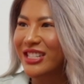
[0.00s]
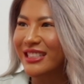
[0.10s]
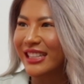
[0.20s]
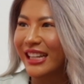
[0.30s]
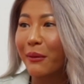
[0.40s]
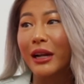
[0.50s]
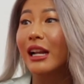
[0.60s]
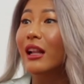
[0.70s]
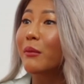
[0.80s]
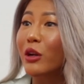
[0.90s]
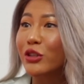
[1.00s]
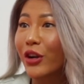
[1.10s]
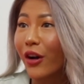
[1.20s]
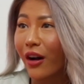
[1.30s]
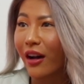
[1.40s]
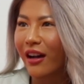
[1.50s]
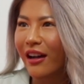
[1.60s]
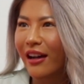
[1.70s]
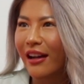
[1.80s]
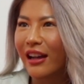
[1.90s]
agency yang mana ada biro jodoh.
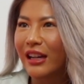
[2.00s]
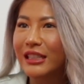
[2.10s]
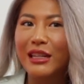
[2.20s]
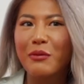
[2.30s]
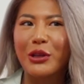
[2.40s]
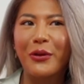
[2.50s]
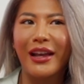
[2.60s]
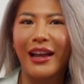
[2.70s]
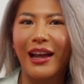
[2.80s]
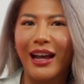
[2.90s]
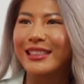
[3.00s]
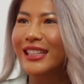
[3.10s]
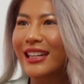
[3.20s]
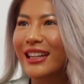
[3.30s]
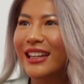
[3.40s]
Oh. Jadi buat gue kayak anjir.